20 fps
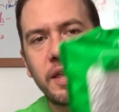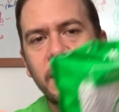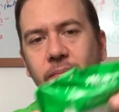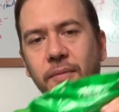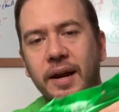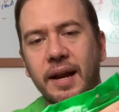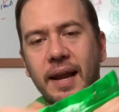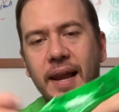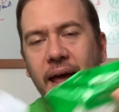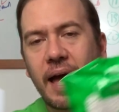
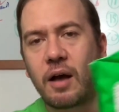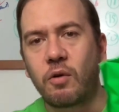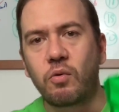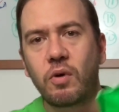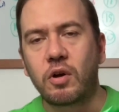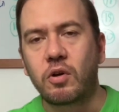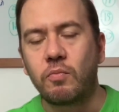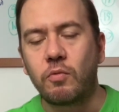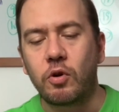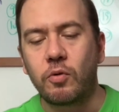llamar el
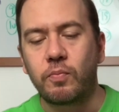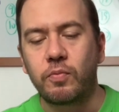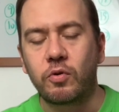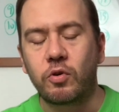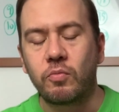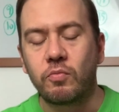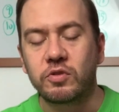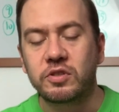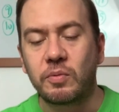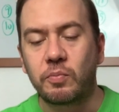agua, como, lo,
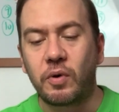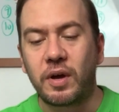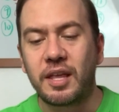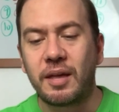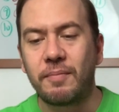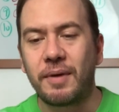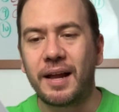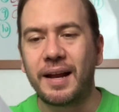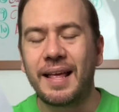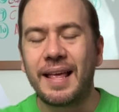como se puede
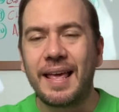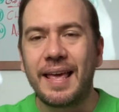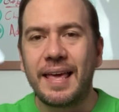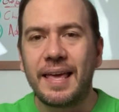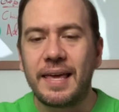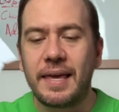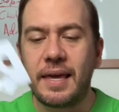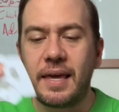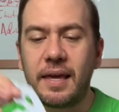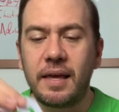llamar,
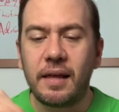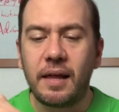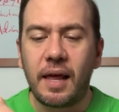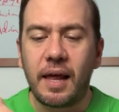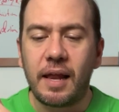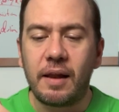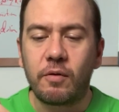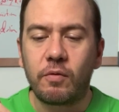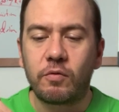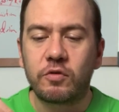y
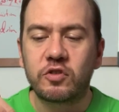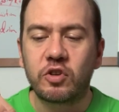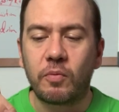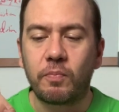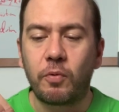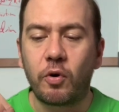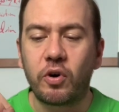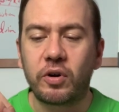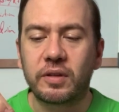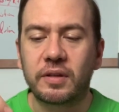el
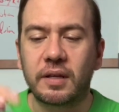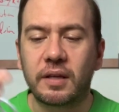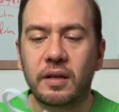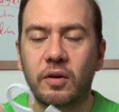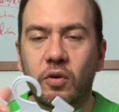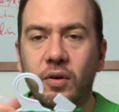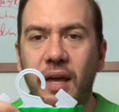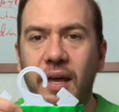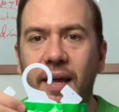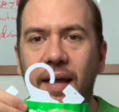soporte,
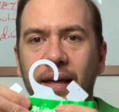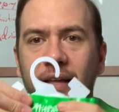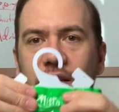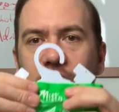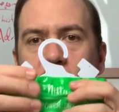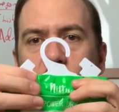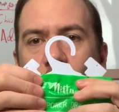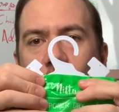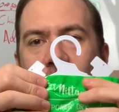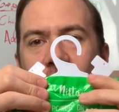¿ok?
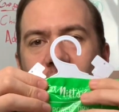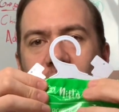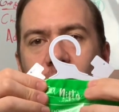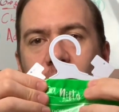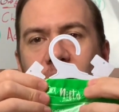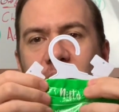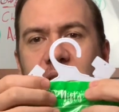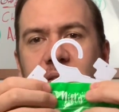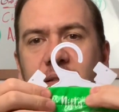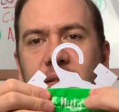Este lo
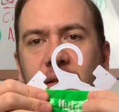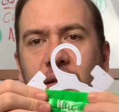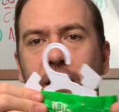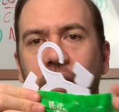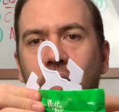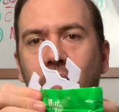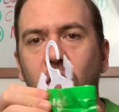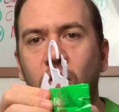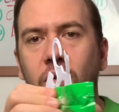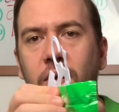armas,
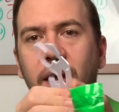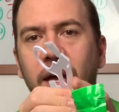¿ok?